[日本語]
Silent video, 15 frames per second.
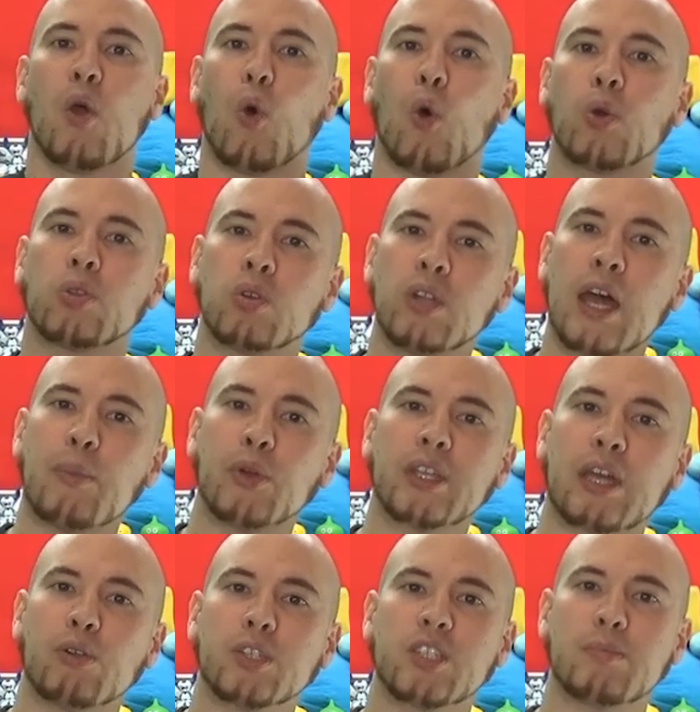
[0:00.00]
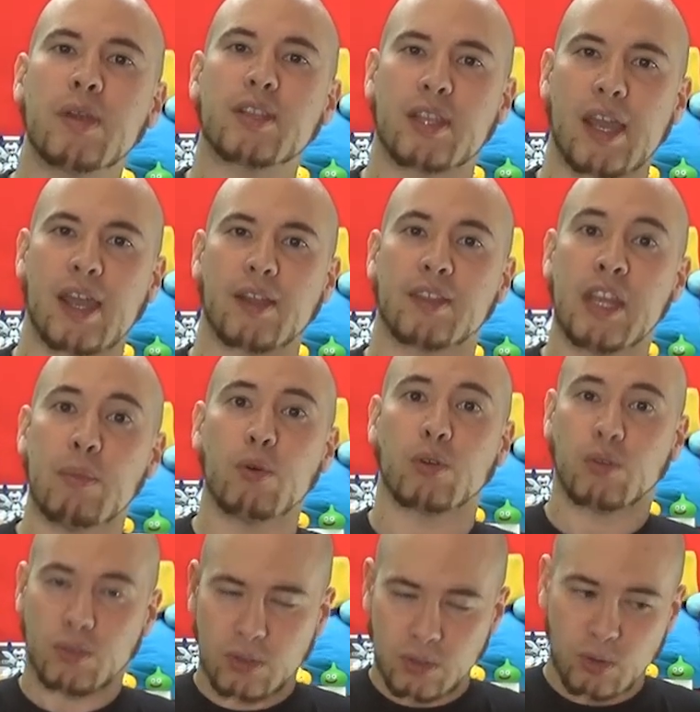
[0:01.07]
大人も楽しめてでも
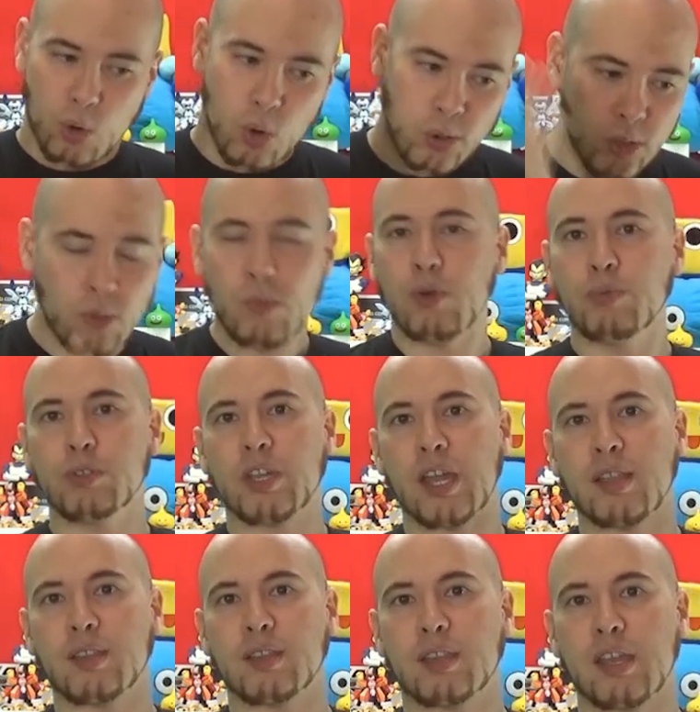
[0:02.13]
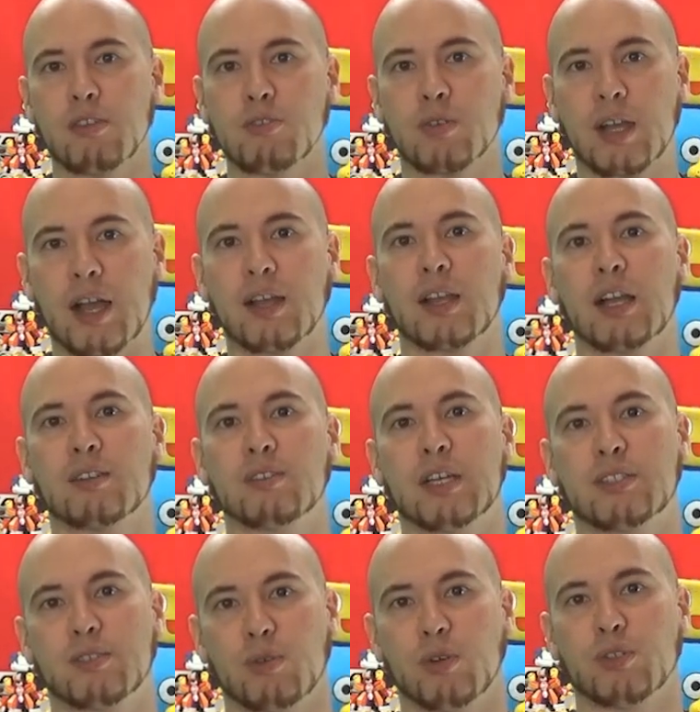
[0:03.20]
子供向けっていう感覚が
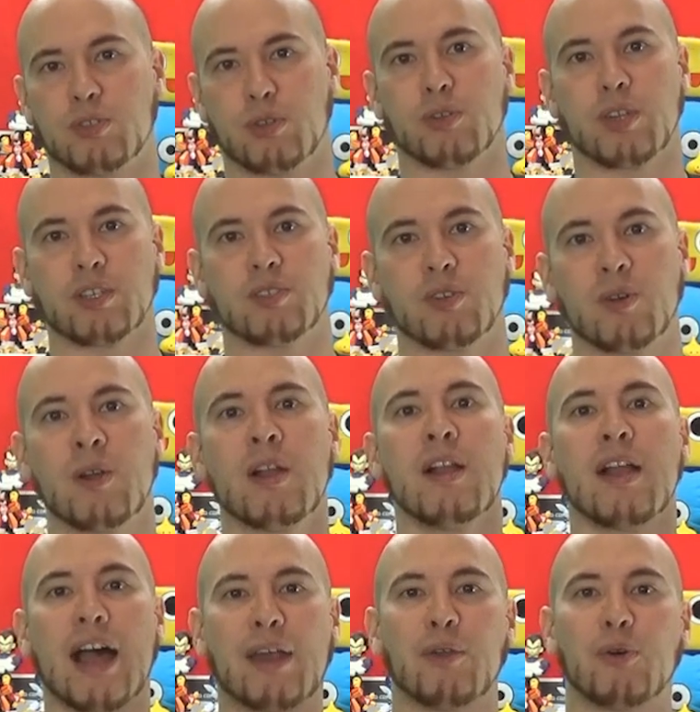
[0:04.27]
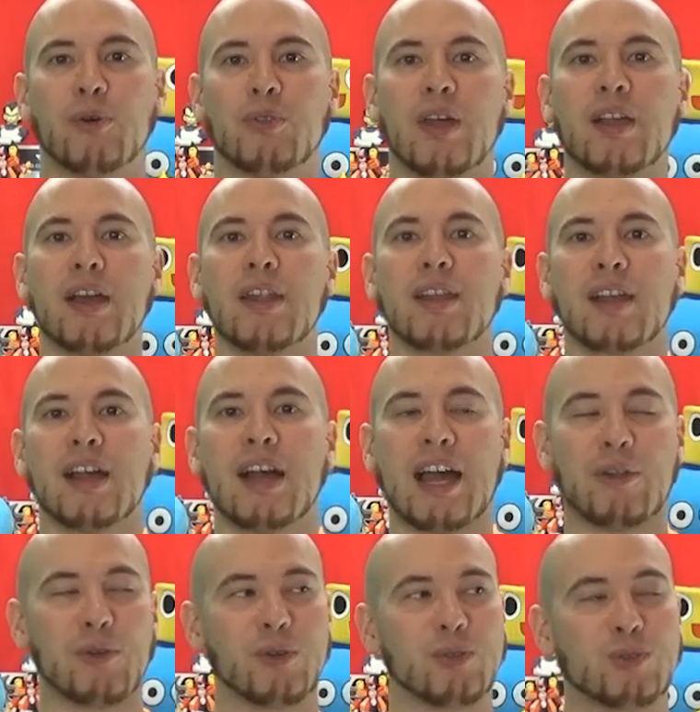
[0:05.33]
すごい強いんですよあのなかなかあ
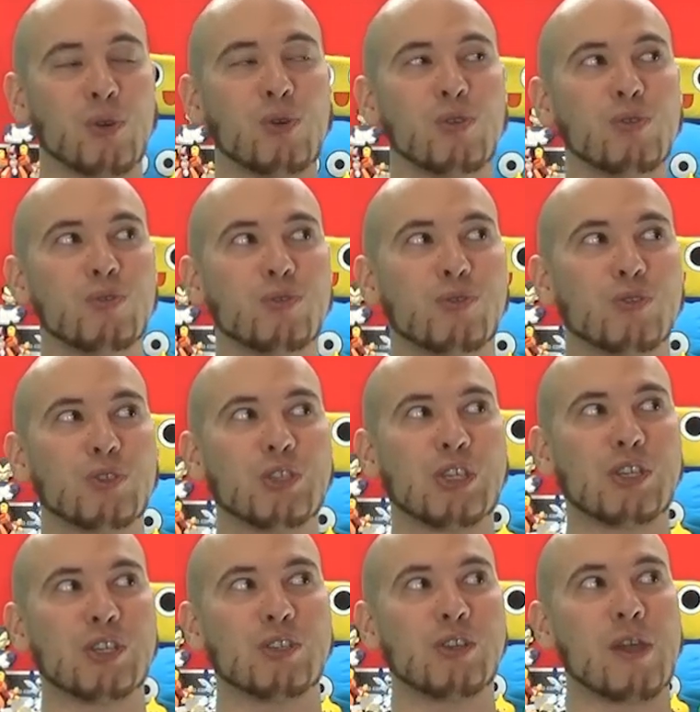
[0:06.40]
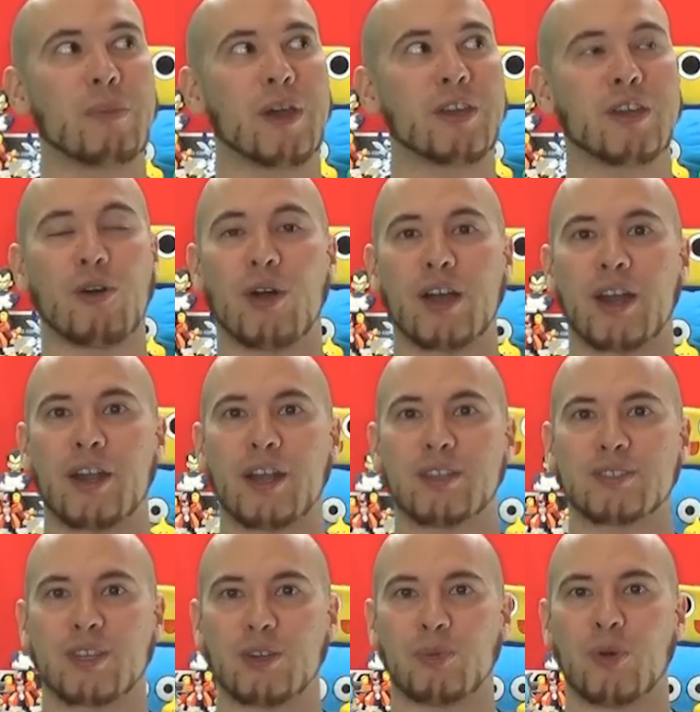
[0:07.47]
のどういう風に言えばいいかわからないんで
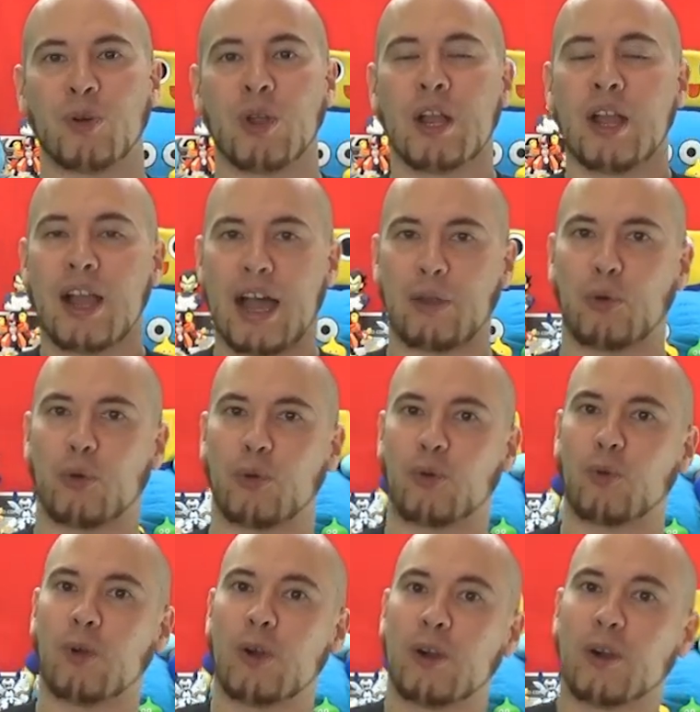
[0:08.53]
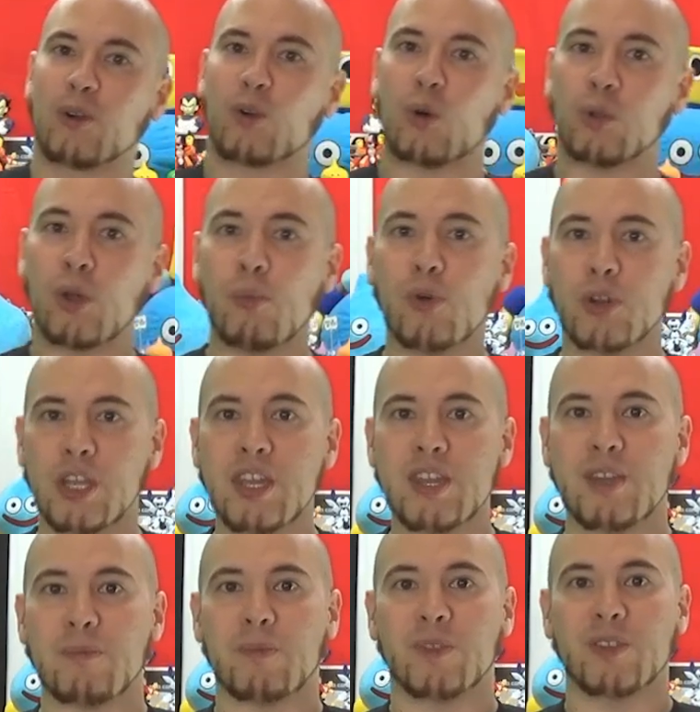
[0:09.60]
すけどもあの子供
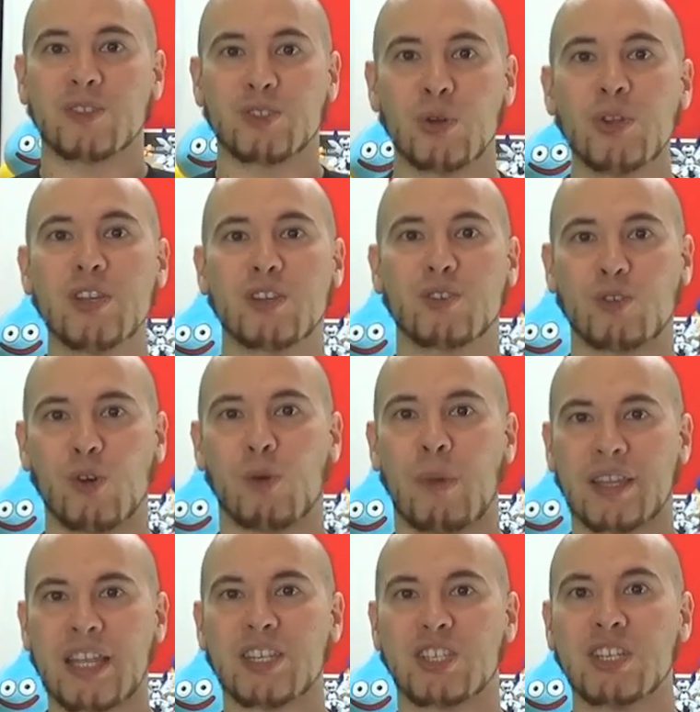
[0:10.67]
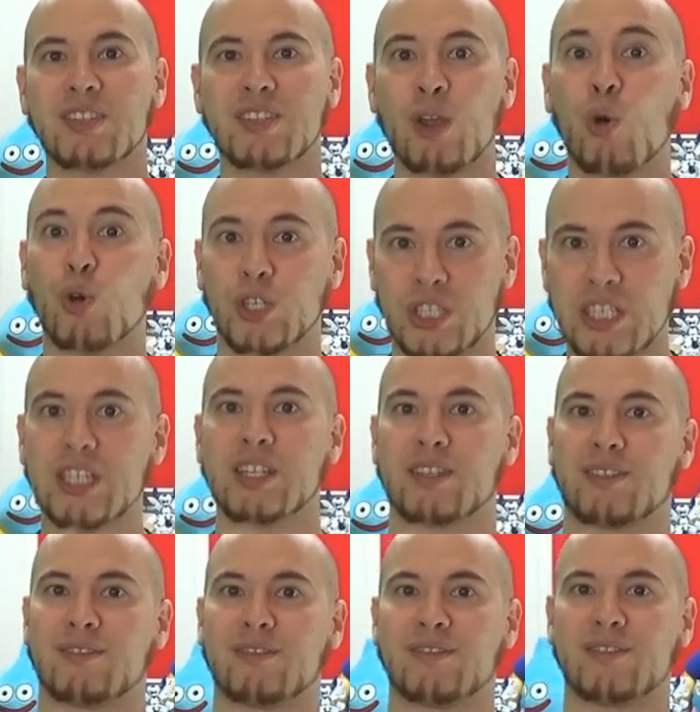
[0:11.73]
にソニックをまた知ってほし
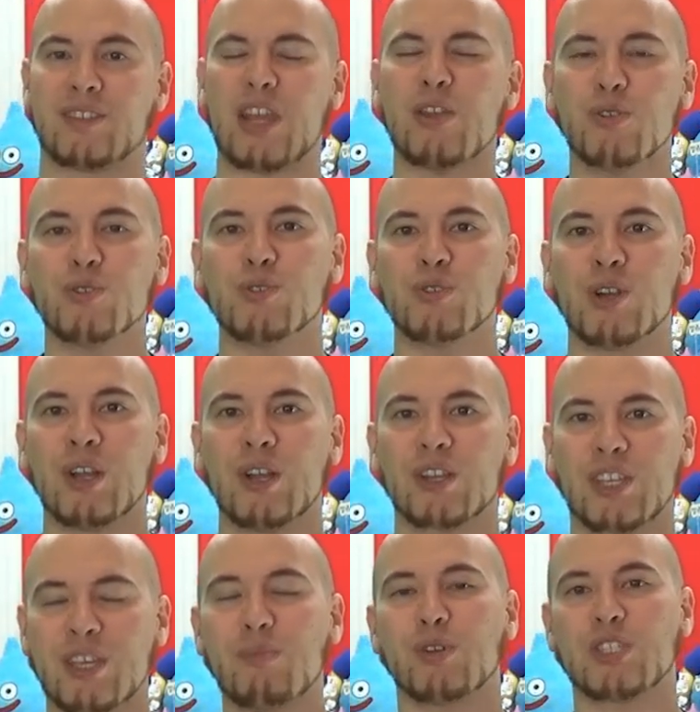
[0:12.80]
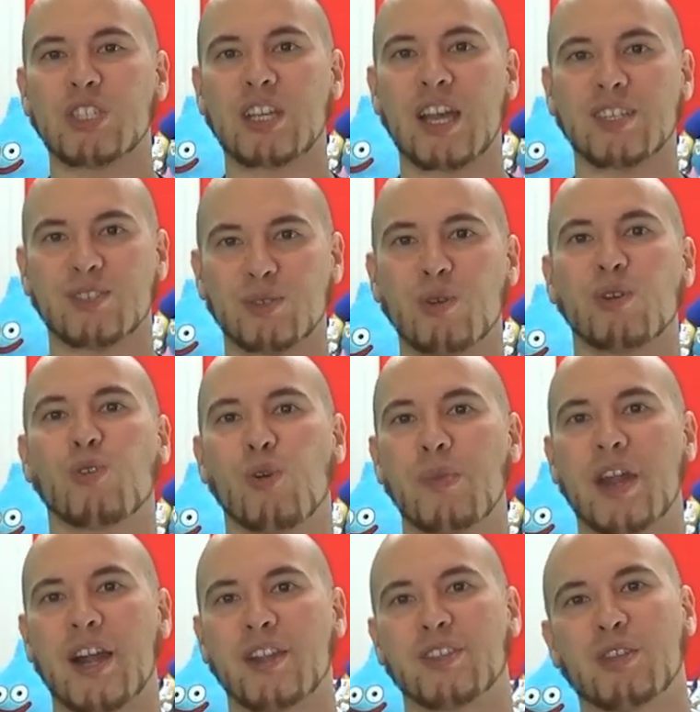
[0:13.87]
いっていう気持ちがすごい込め
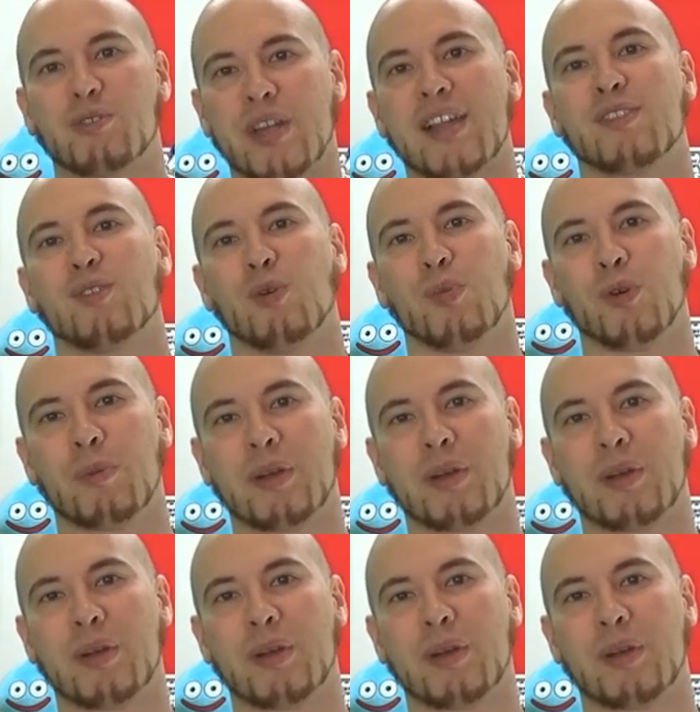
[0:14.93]
られてるなと思いま